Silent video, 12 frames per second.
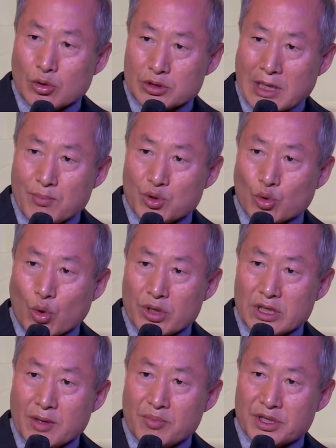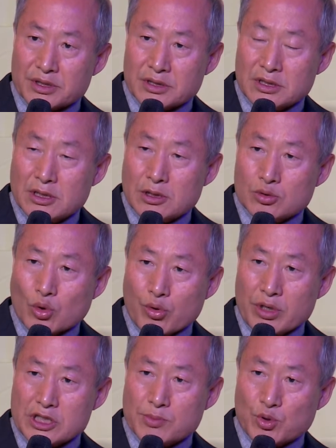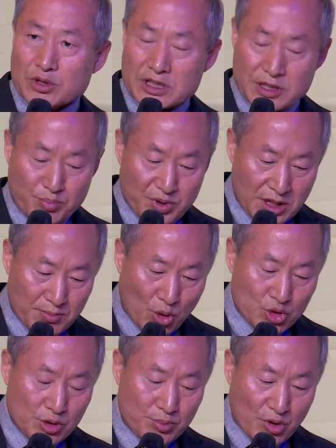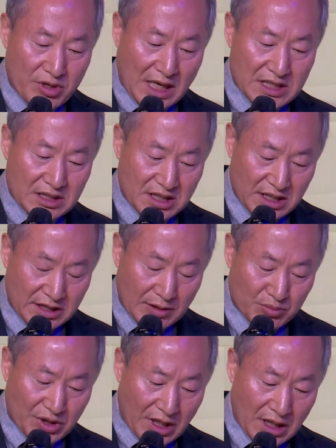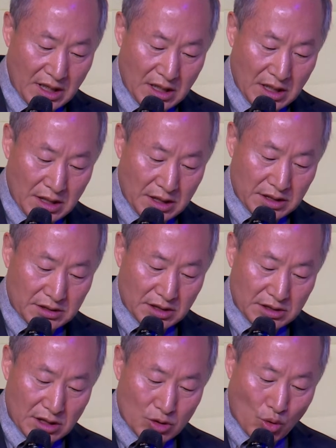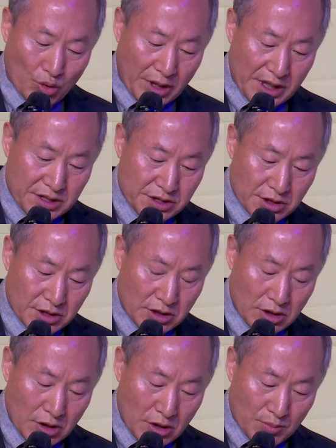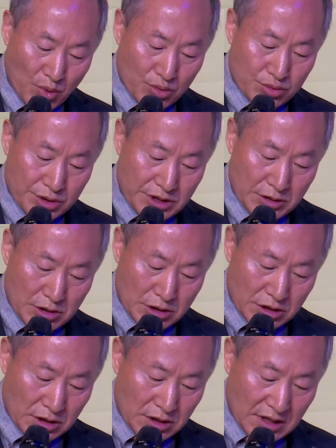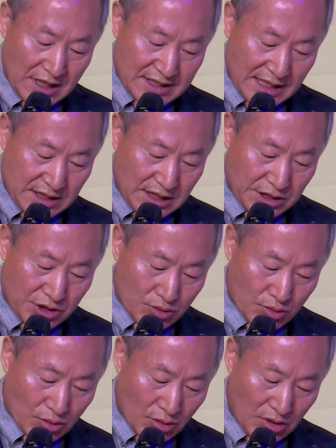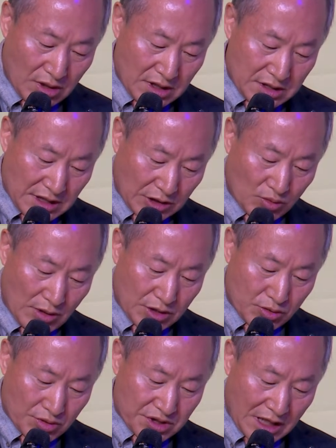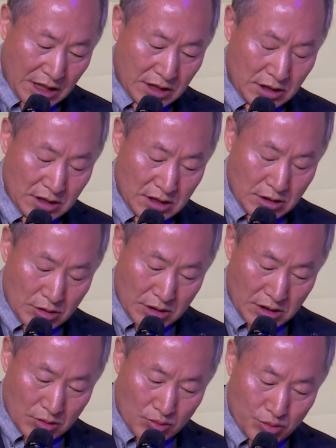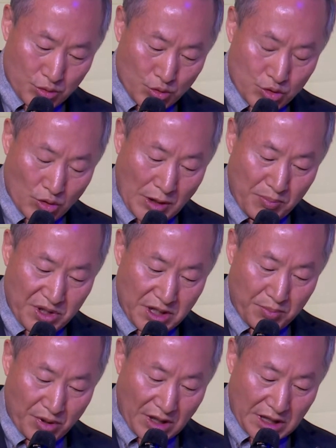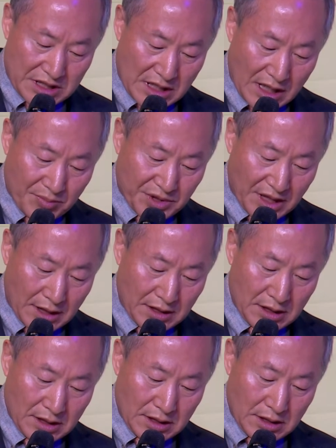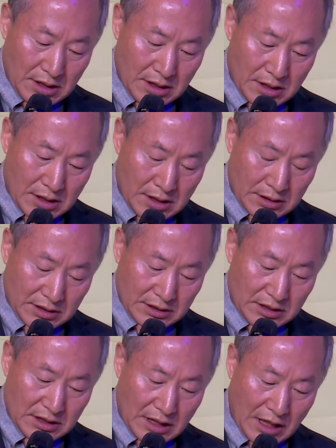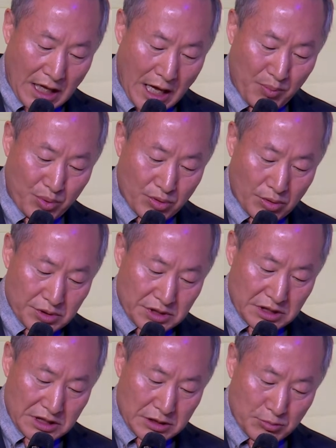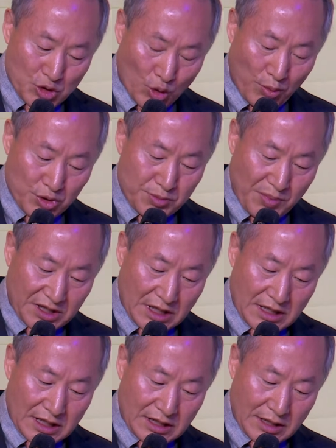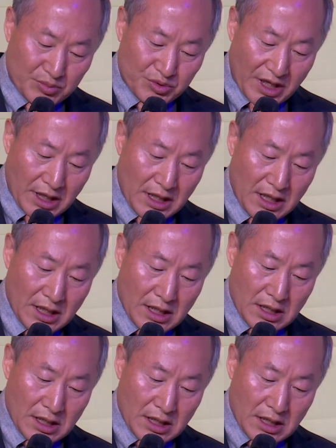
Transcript: 남북 통일되면은 독일에서 보다시피 복지 비용이 가장 크기 때문에 이런 등등을 고려해서 복지를 생산적으로 작동하도록 잘 어, 구조 개편이 필요하다 생각합니다. 어, 특히나 앞으로 로봇이 발달되기 때문에